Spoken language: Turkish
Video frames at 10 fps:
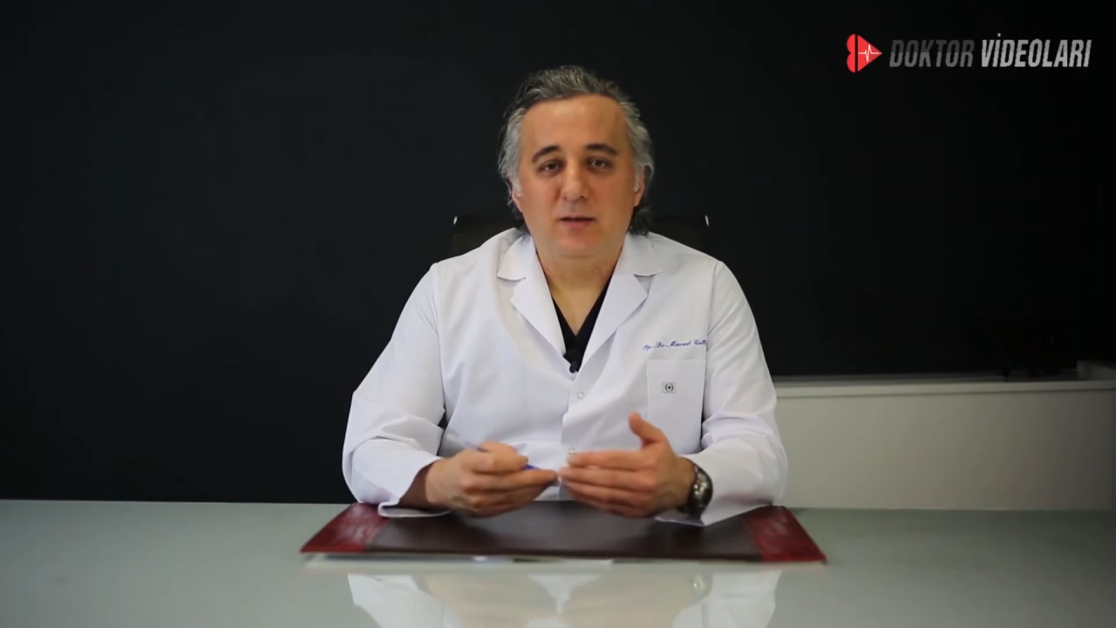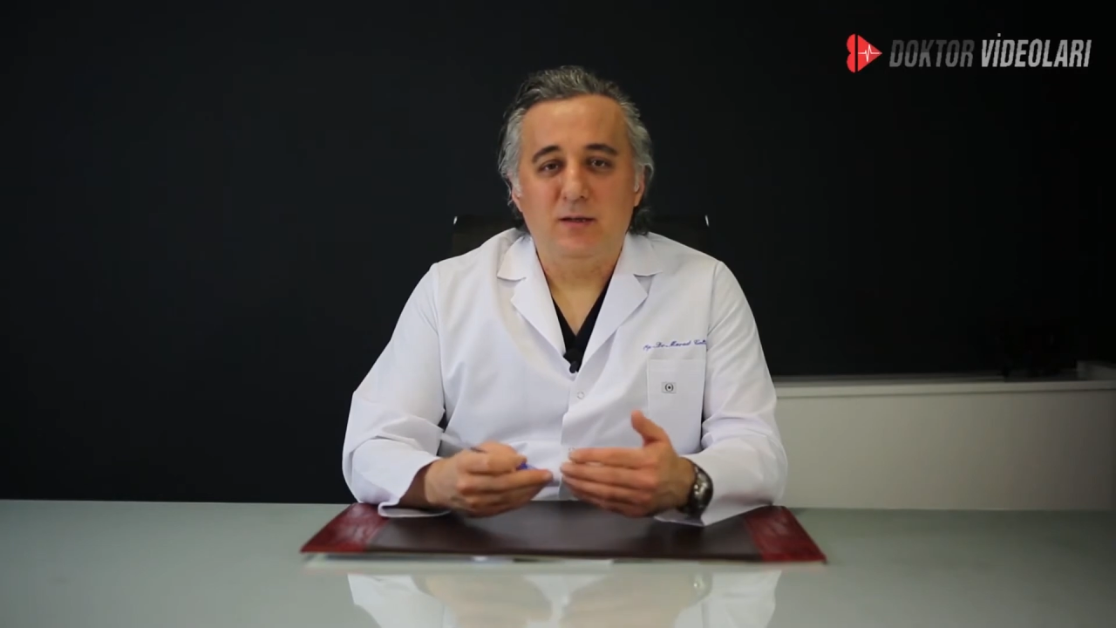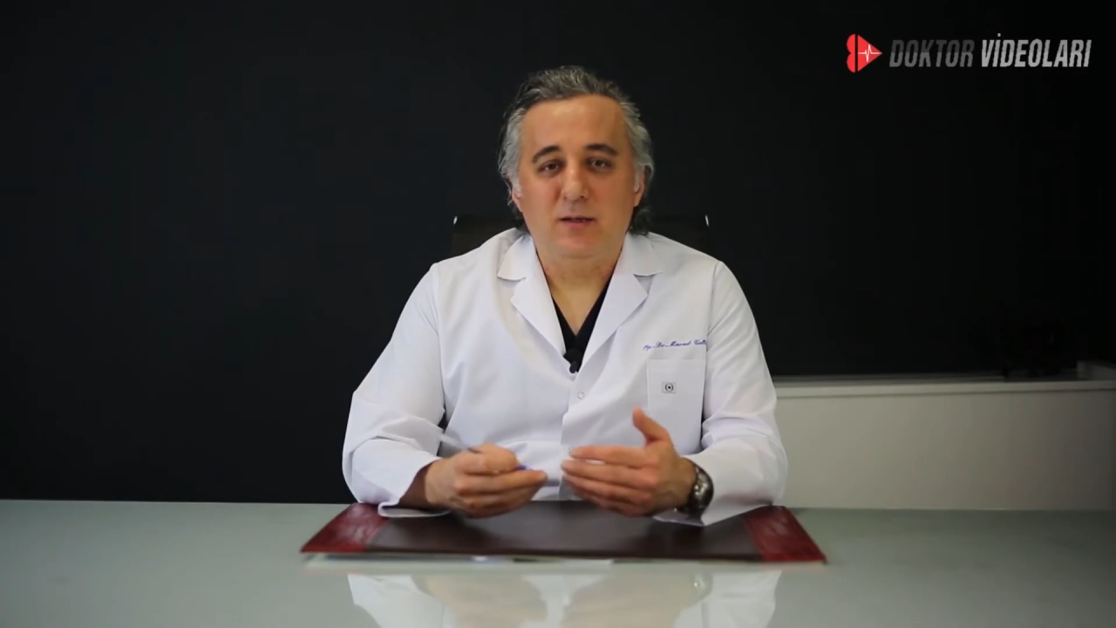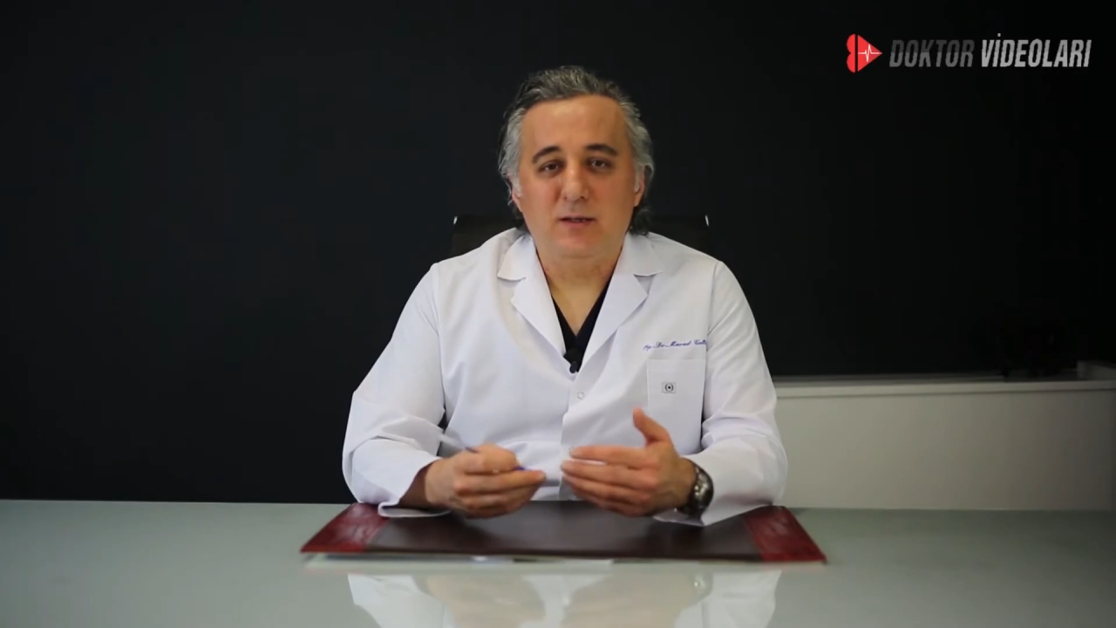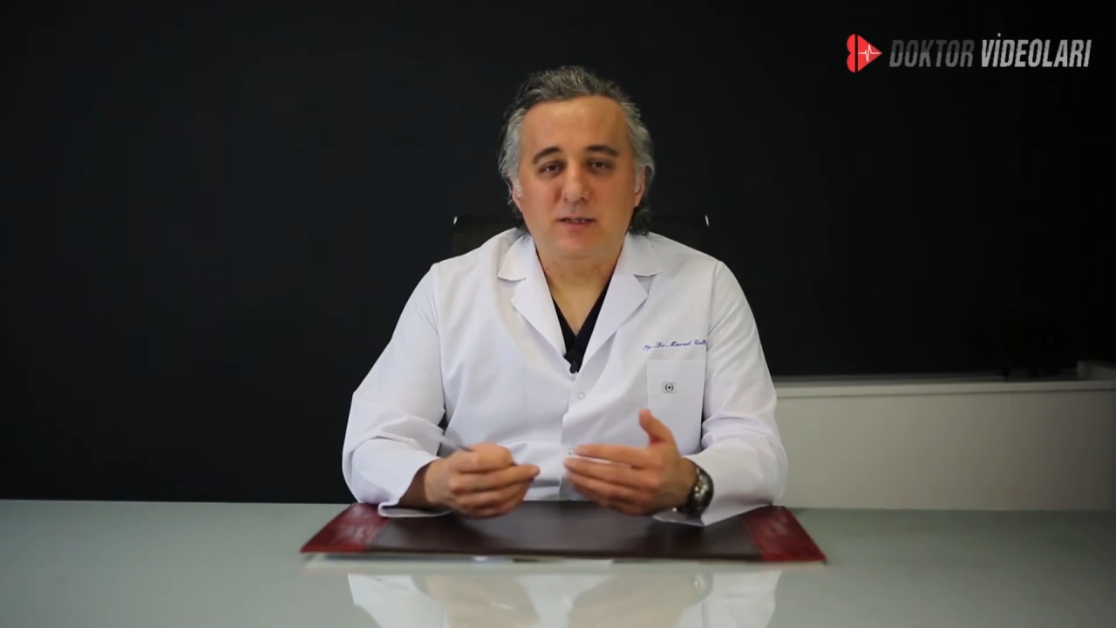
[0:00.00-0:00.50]

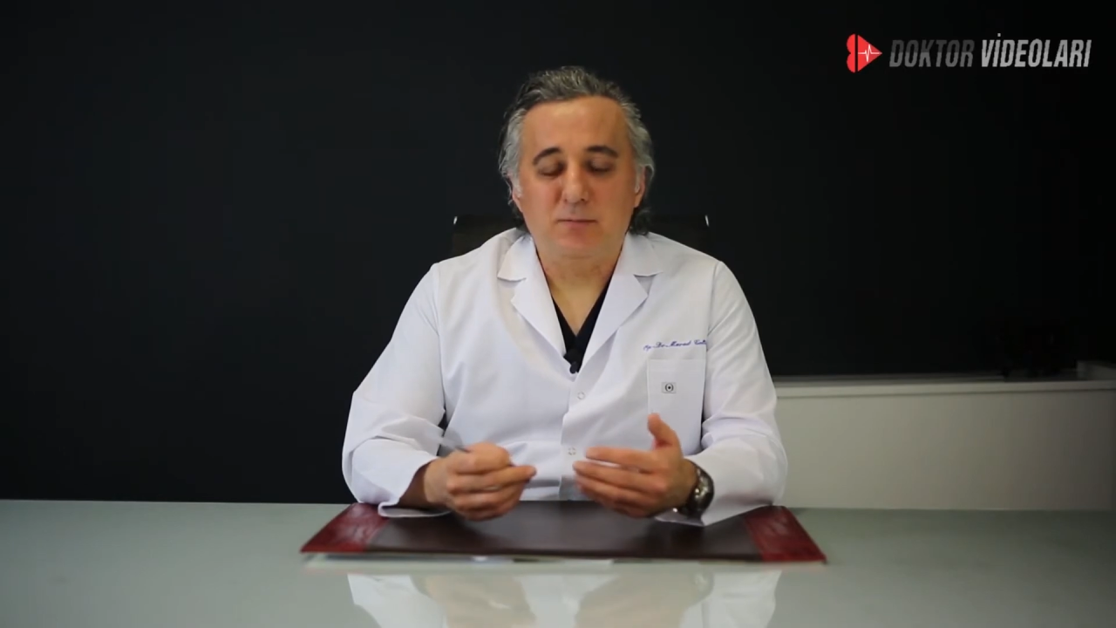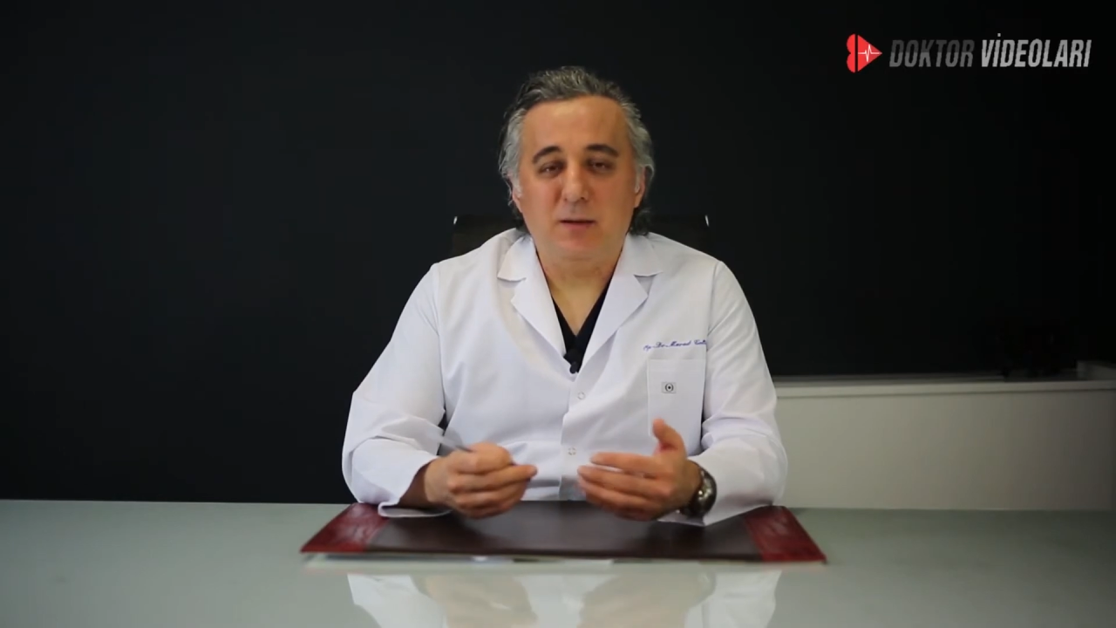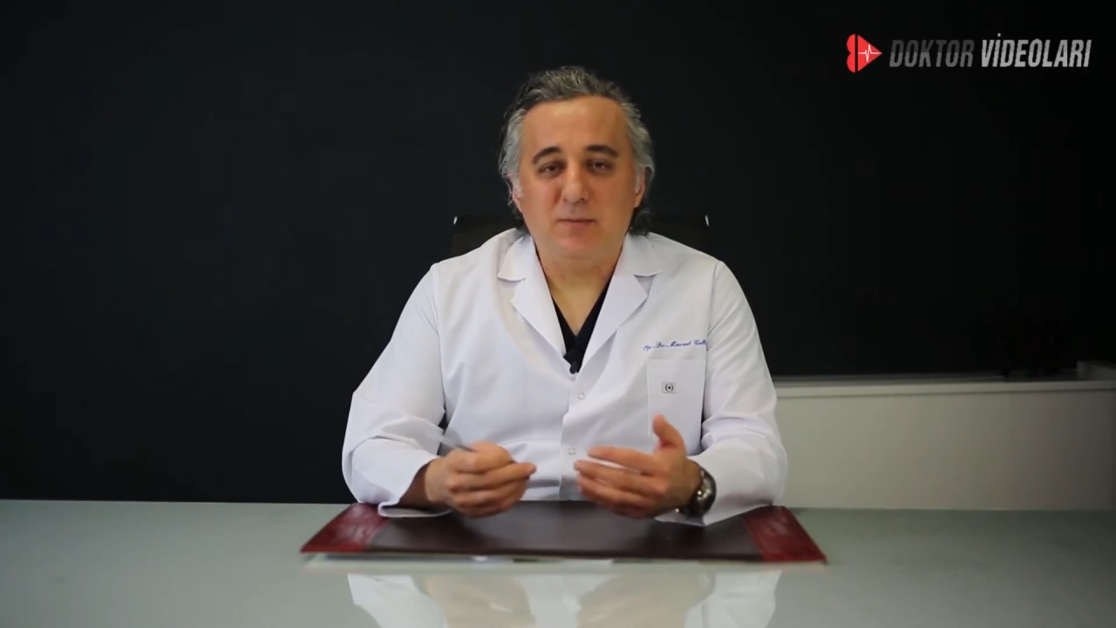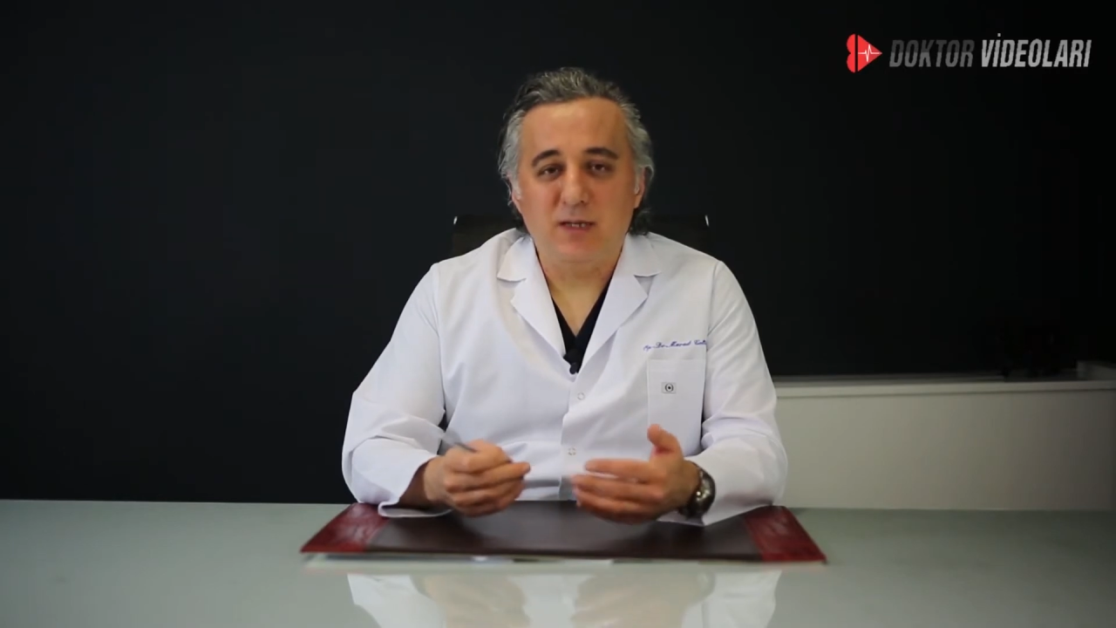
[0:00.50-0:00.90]
e, sperm